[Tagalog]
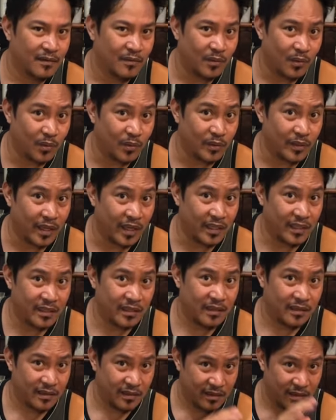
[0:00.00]
Whole day.
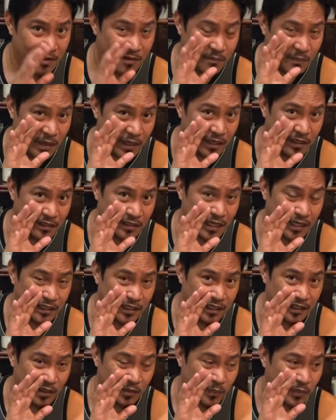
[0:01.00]
Pag
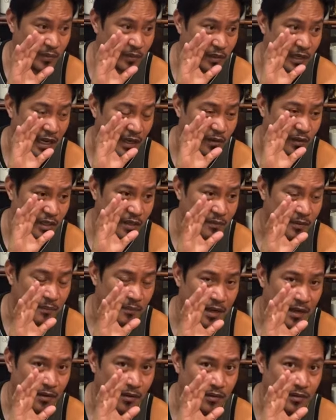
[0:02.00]
kinarir po, lalo na may
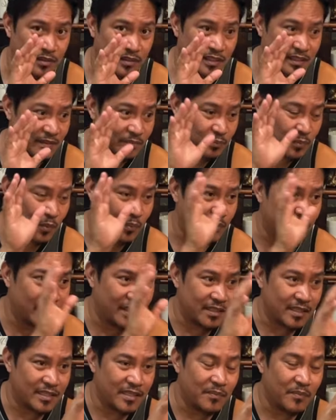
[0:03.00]
mga concert, pupunta
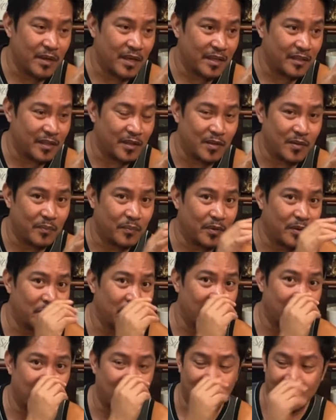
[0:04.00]
sa siya, makikita niyo po
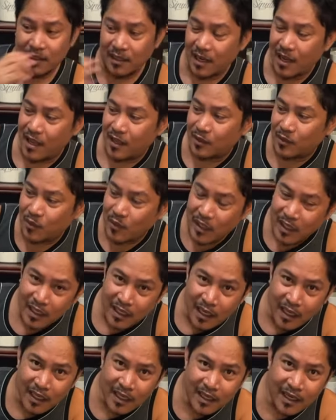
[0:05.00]
yung mga bata, nakakatawa,
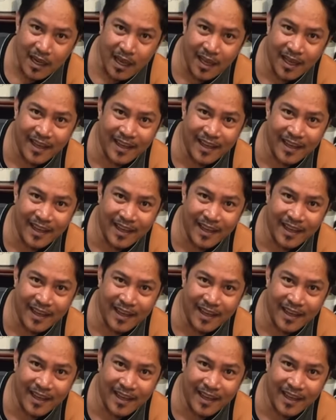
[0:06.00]
hila-hila.